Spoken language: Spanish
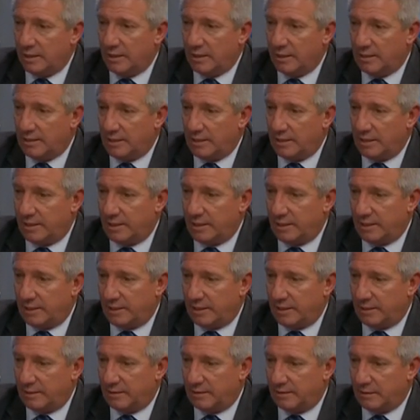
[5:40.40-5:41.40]

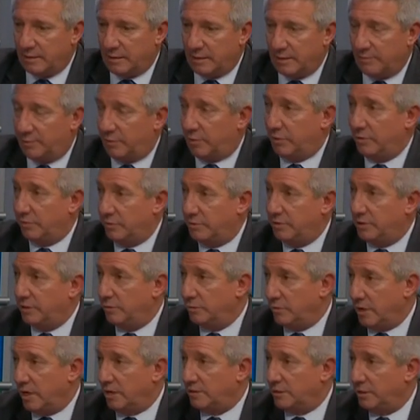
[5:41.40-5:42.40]
este, ha
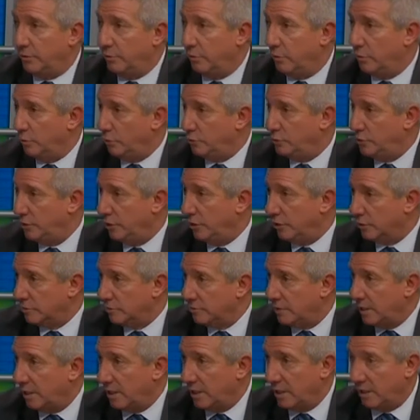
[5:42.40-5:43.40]
producido una
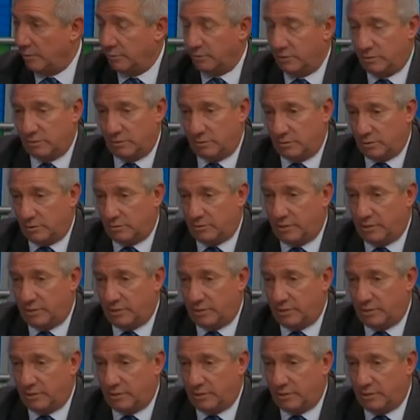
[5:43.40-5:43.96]
revolución, digamos.